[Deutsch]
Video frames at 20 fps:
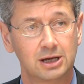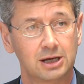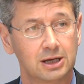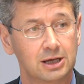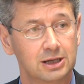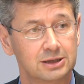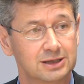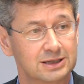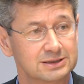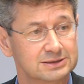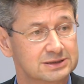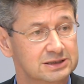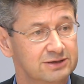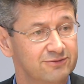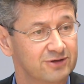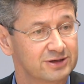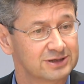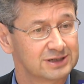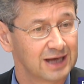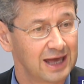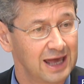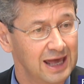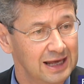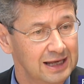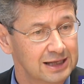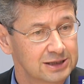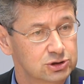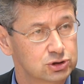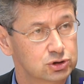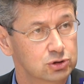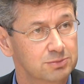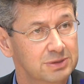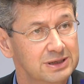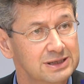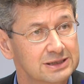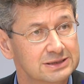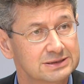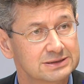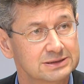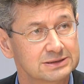äh, dass die Verträge
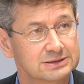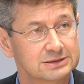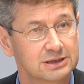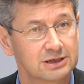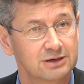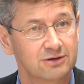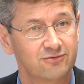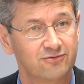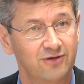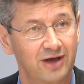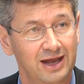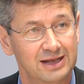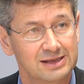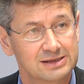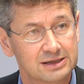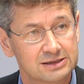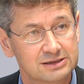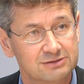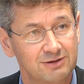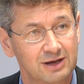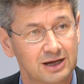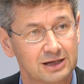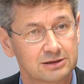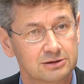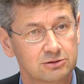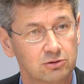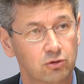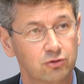zumindest verändert werden.